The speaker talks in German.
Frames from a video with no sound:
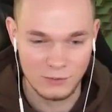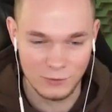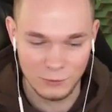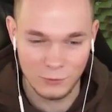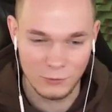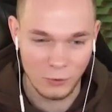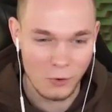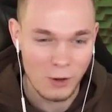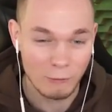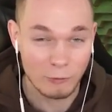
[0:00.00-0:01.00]
und uns so
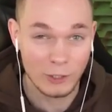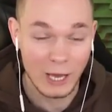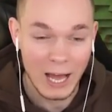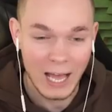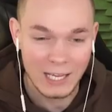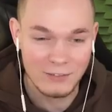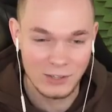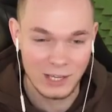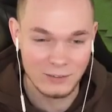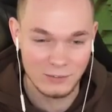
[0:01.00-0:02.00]
von der einen
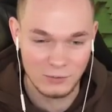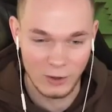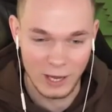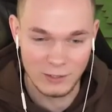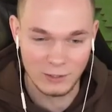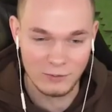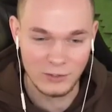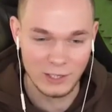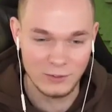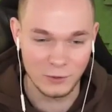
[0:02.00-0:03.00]
Seite zur anderen
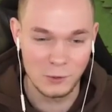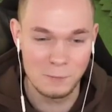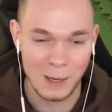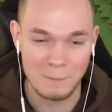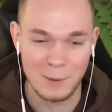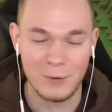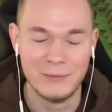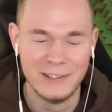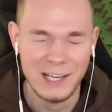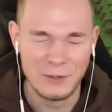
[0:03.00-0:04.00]
Seite rüberbauen.
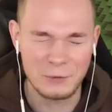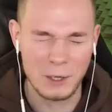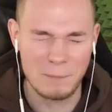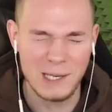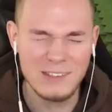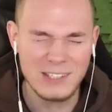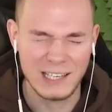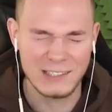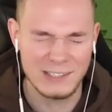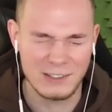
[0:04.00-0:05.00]
Sogar blind kann
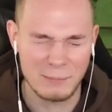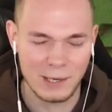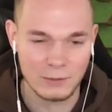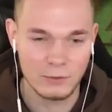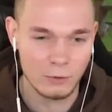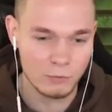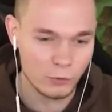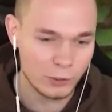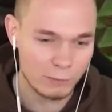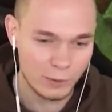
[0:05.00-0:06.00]
ich das machen. Obwohl,
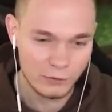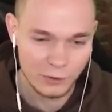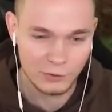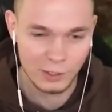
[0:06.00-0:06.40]
nee, blind nicht,